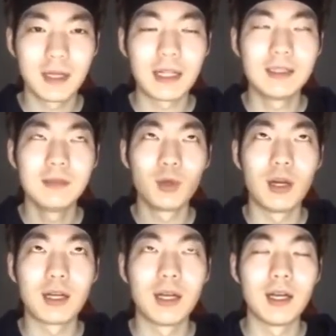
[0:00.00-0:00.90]
같은
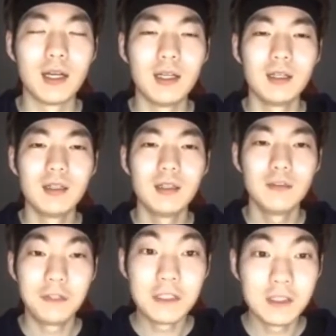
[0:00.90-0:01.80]
뭐랄까
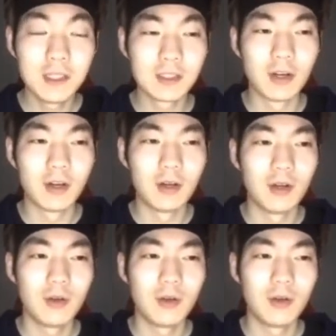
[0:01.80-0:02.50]
이 필드에서